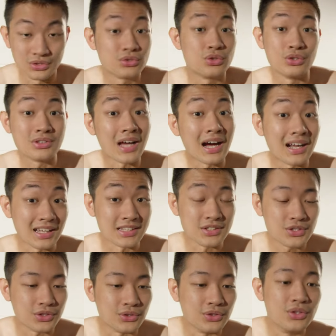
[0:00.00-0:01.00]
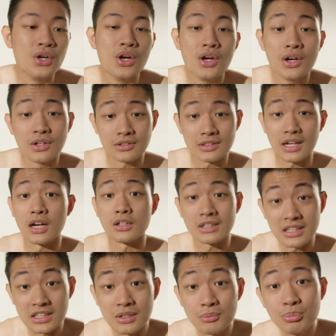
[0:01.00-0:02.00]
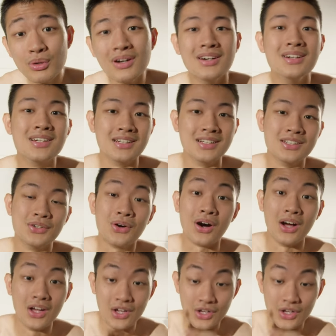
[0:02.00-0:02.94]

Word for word: 是去打篮球。那体能不合格的话，